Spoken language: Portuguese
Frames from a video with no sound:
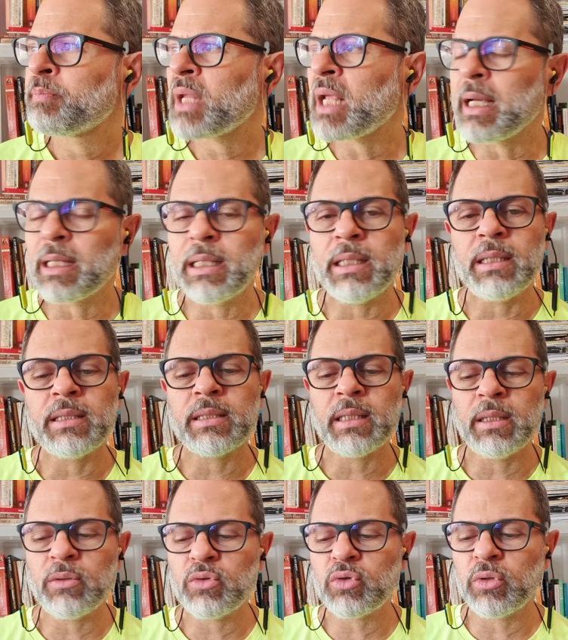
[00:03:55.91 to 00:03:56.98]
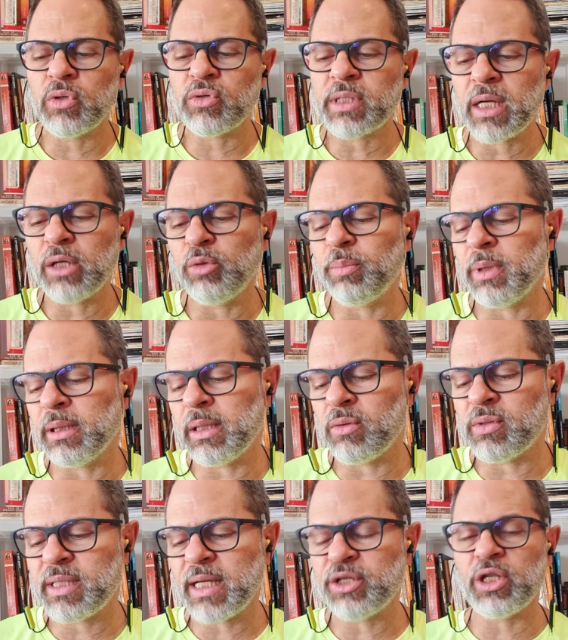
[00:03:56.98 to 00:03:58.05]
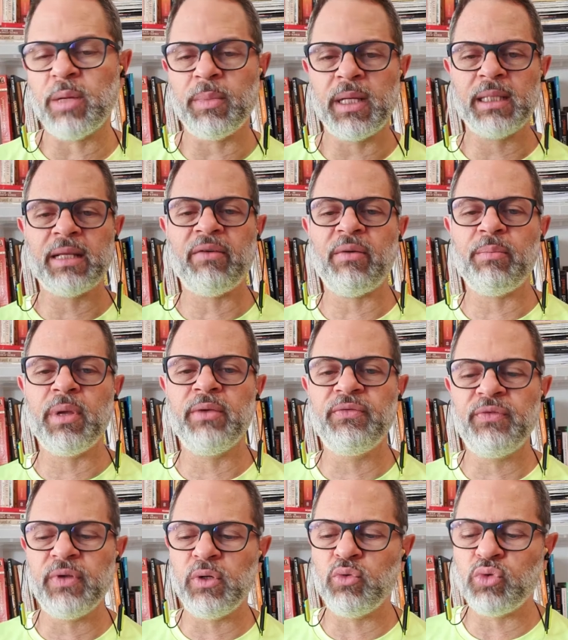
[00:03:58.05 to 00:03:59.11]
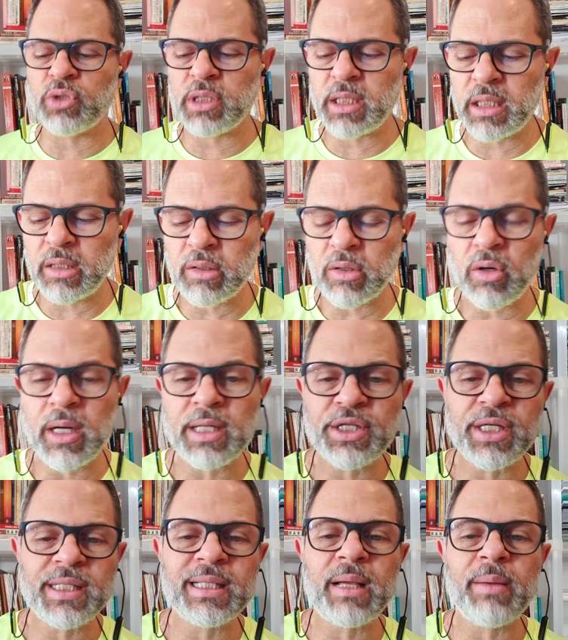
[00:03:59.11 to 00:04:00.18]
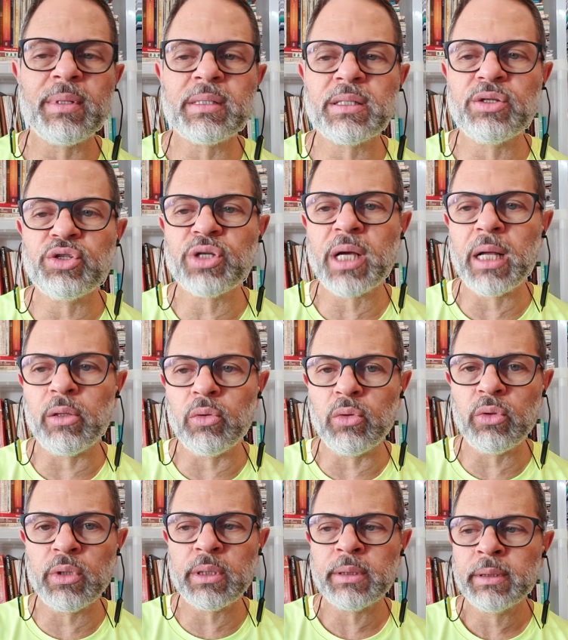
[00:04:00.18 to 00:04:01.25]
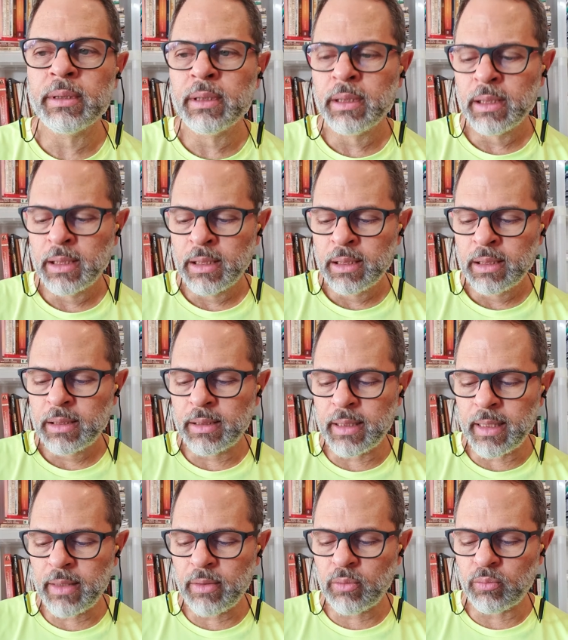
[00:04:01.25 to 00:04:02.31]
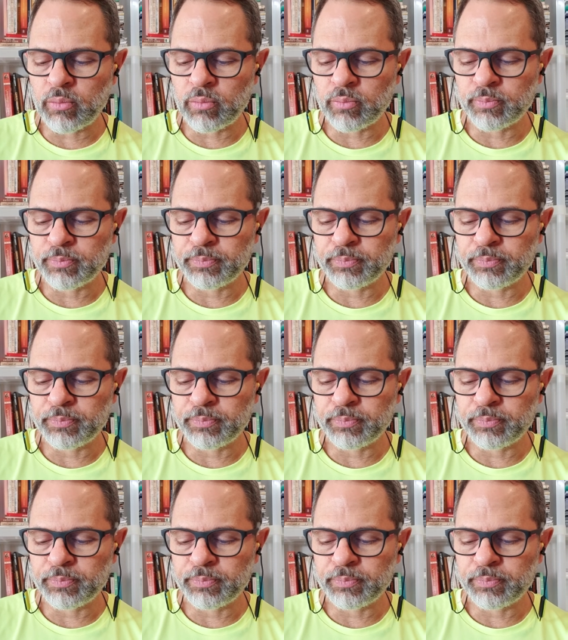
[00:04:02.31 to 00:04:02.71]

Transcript: aqui em Santos. Quando eu saí do plantão sete da manhã estava bem friozinho, agora já está bastante calor. Né? Um,